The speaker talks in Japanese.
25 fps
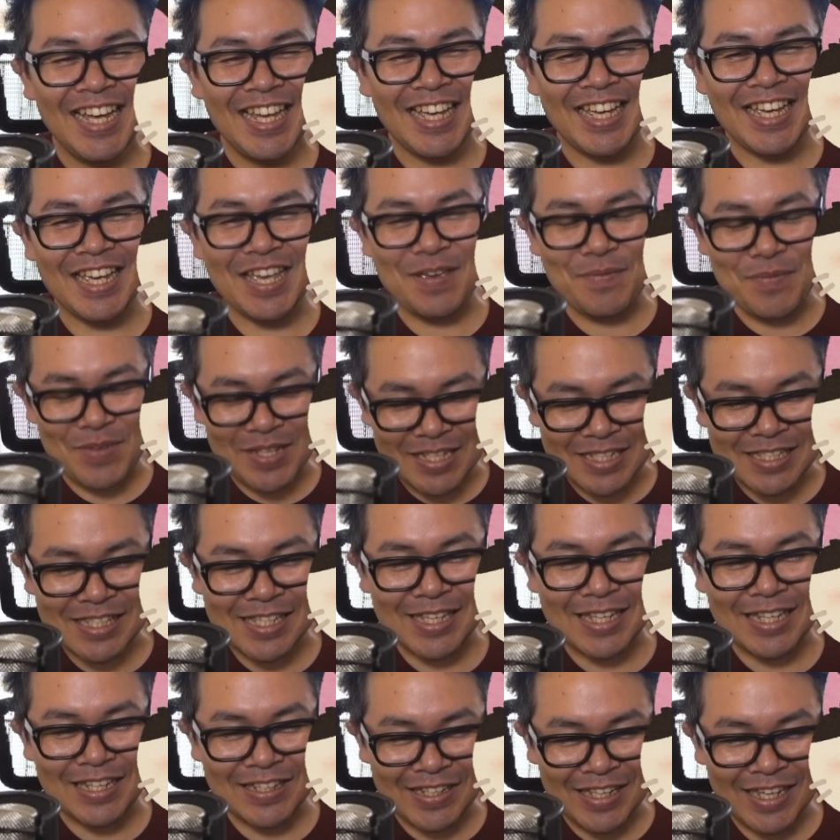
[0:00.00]
皆
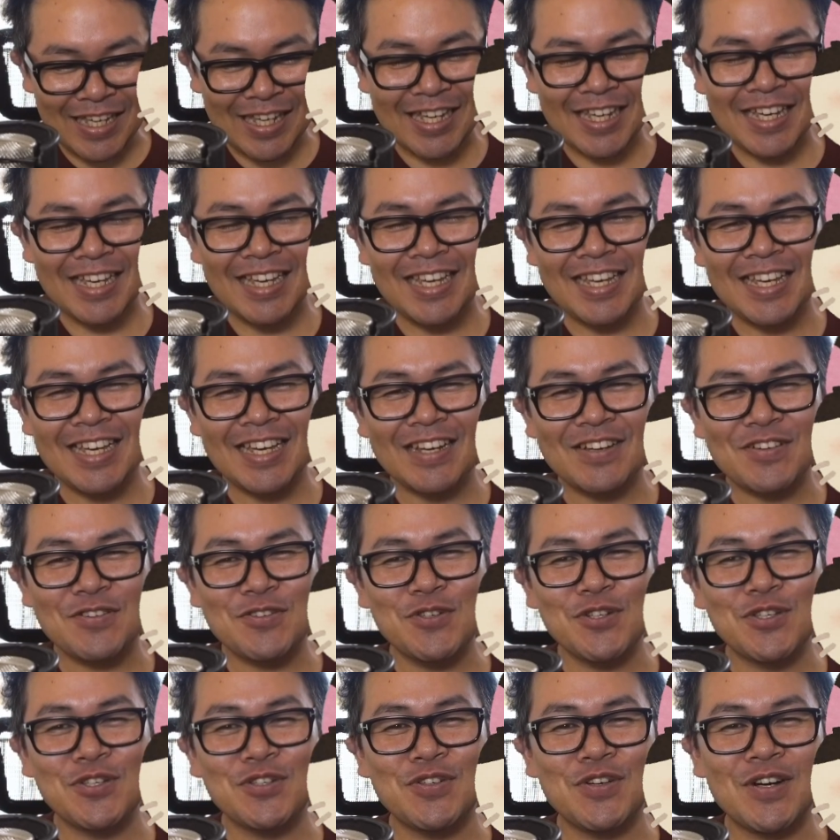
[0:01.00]
さんのね、
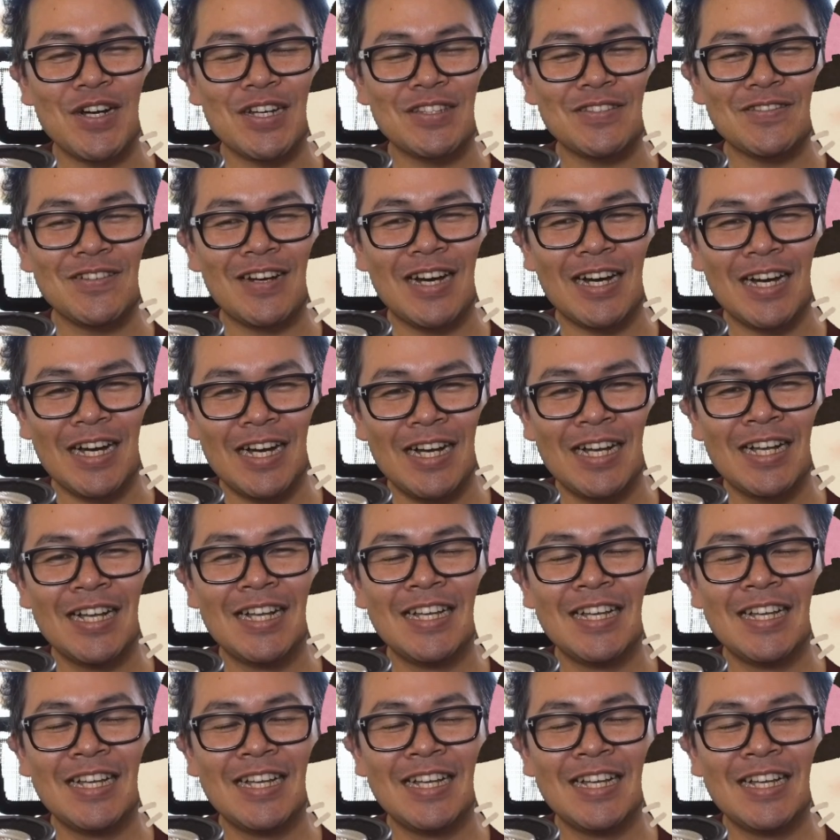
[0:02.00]
高評価とかが、